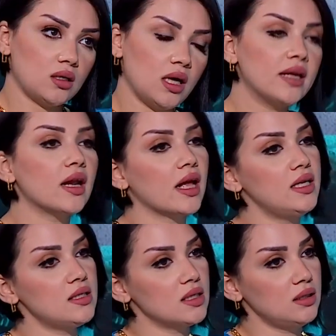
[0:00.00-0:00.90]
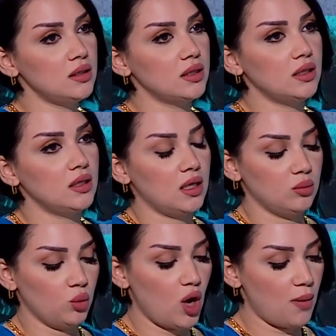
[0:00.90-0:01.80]
كان رئيسا
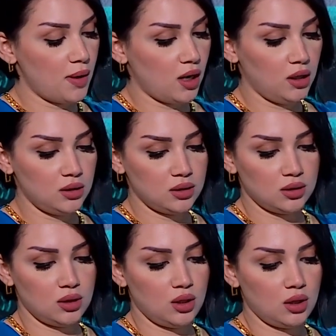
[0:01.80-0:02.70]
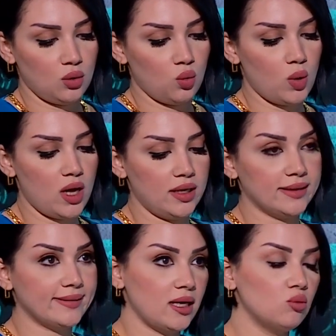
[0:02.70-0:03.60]
للمخابرات
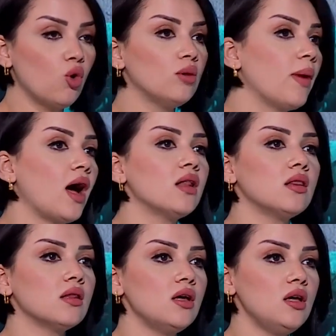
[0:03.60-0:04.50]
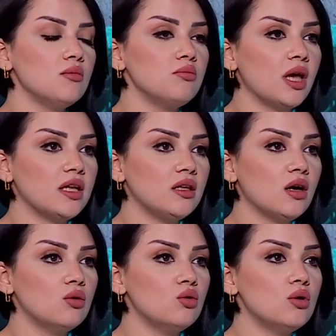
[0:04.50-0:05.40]
ويتهمه البعض
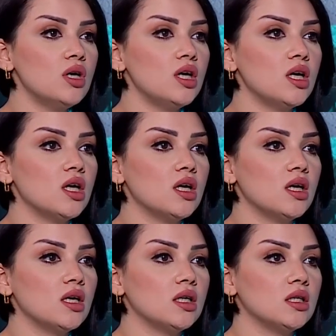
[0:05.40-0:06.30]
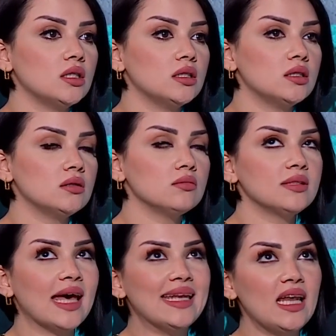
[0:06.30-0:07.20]
بأنه آه،
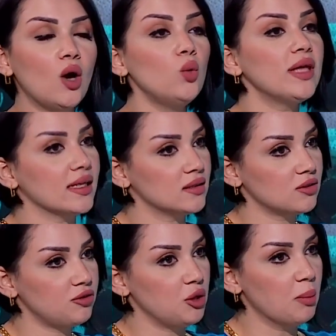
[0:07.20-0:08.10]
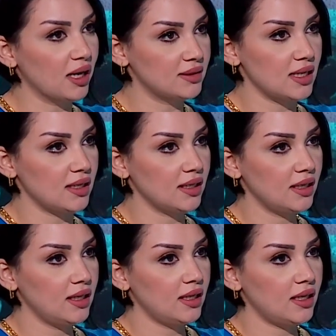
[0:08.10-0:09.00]
كان له يد في مقتل
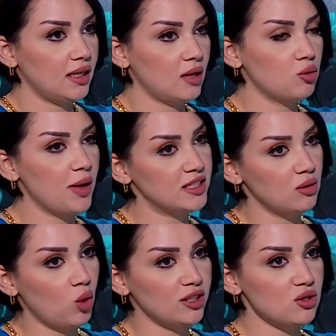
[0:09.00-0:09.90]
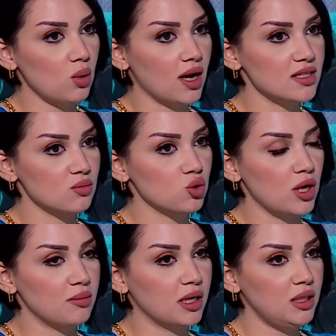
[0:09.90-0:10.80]
أبو مهدي المهندس وقاسم
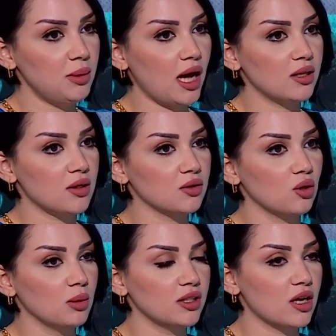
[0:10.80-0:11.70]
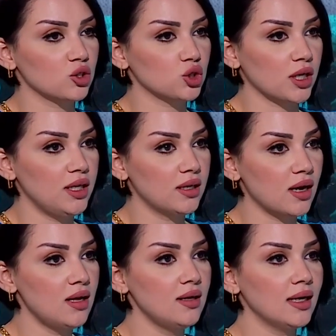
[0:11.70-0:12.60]
سليماني بحادثة المطار
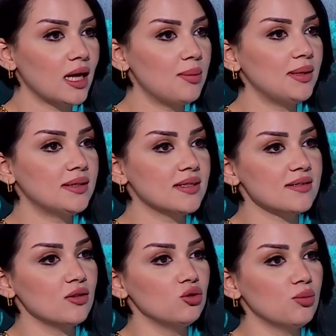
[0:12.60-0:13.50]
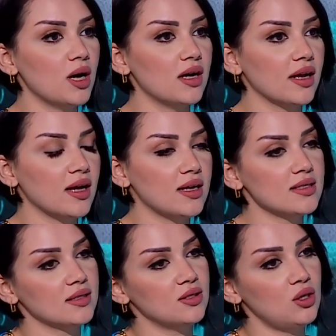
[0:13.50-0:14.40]
الشهيرة قبل تسنم
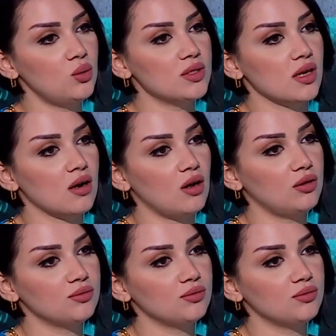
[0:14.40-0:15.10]
رئاسة الوزراء